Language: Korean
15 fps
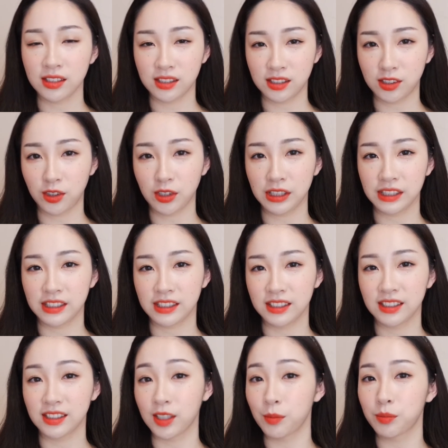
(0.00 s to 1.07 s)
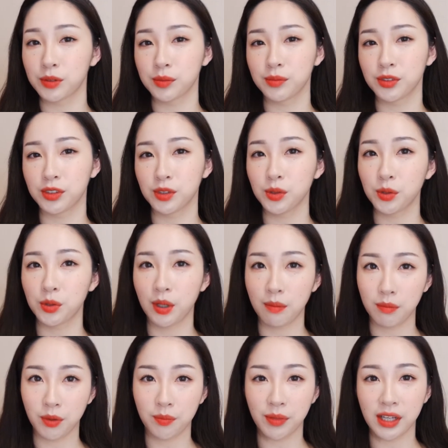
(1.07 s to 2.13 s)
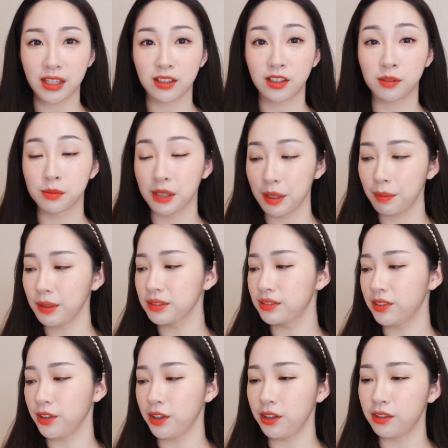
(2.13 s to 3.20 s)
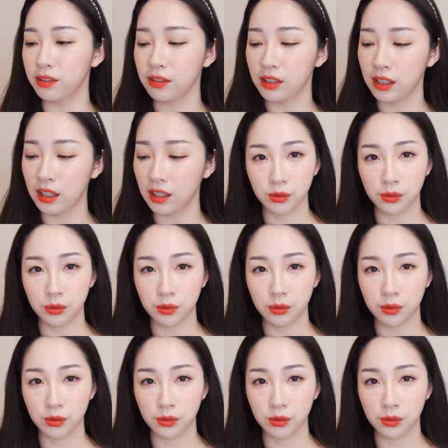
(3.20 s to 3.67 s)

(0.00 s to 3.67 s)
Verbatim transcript: 들어있는 제품들로 한번 메이크업을 해봤어요